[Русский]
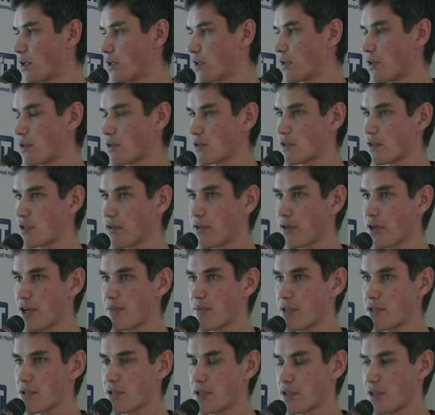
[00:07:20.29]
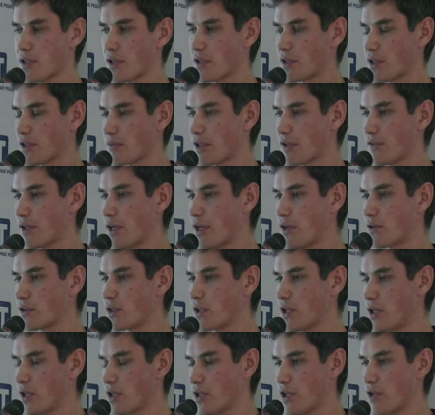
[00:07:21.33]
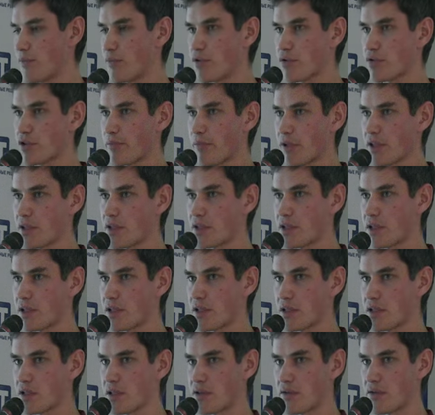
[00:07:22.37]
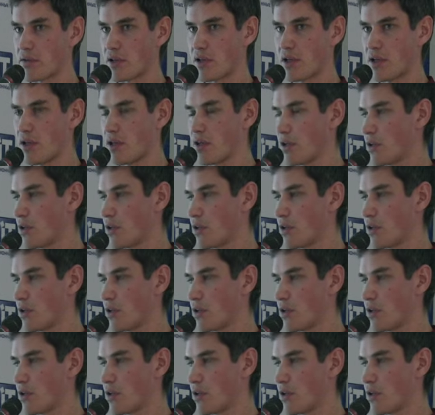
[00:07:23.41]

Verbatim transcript: и за драйверами следят, обновляют, и плюс дополнительное тестирование.